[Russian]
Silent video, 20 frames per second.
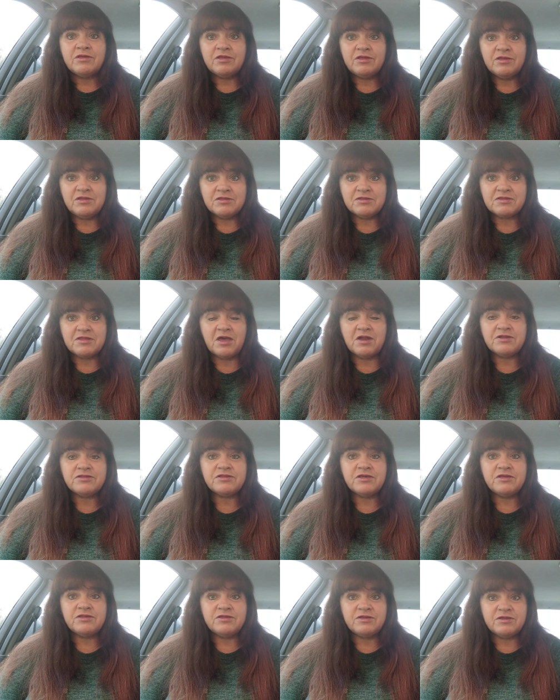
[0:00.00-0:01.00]
И
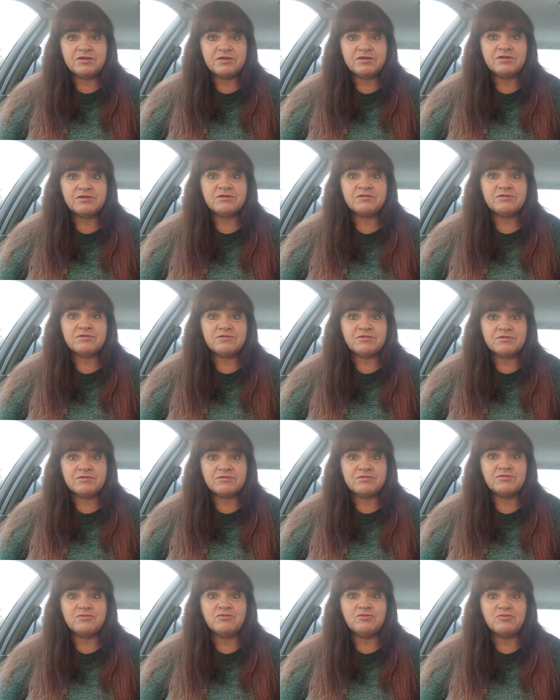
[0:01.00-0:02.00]
старшая они,
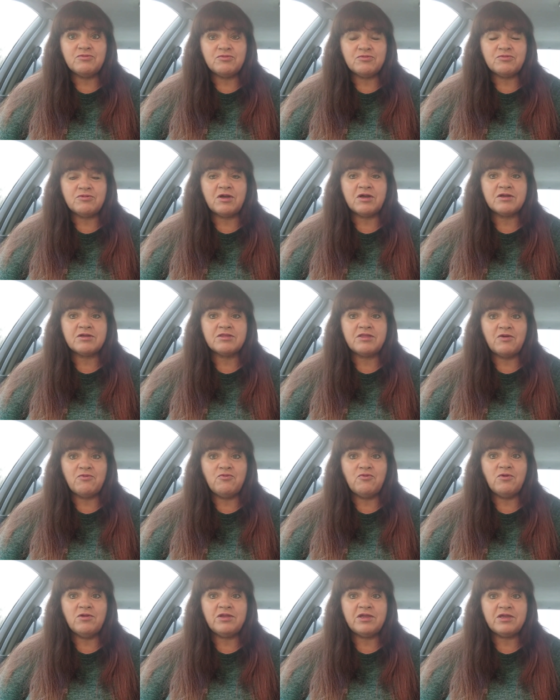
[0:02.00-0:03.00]
ну, как,
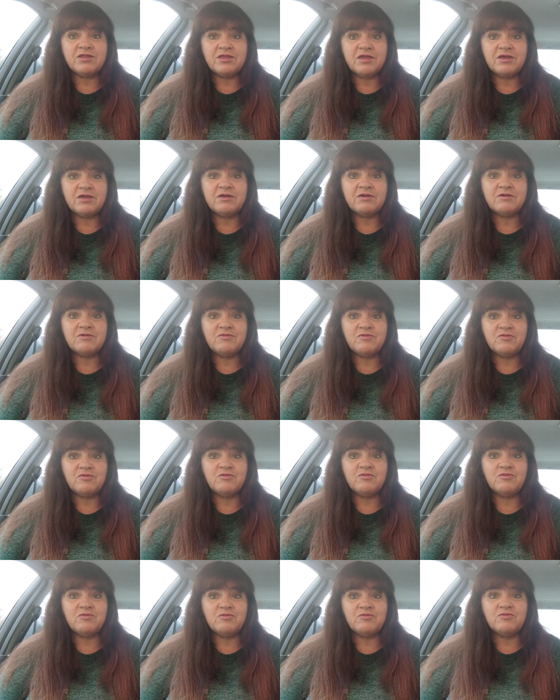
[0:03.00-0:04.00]
довольно она
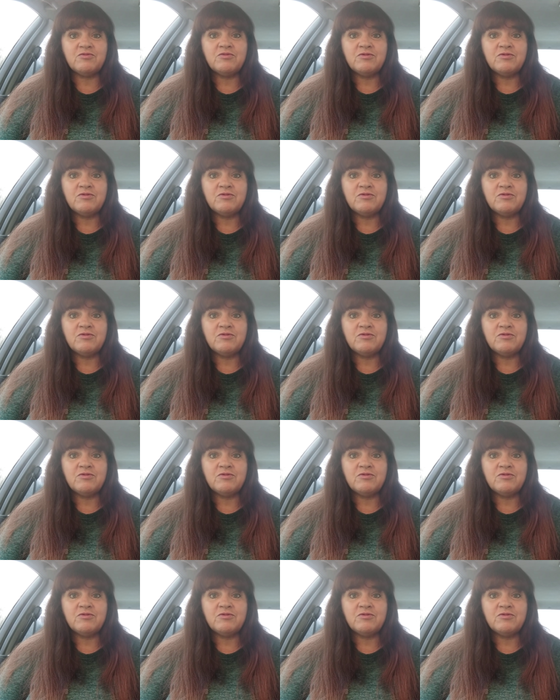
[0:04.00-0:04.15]
э,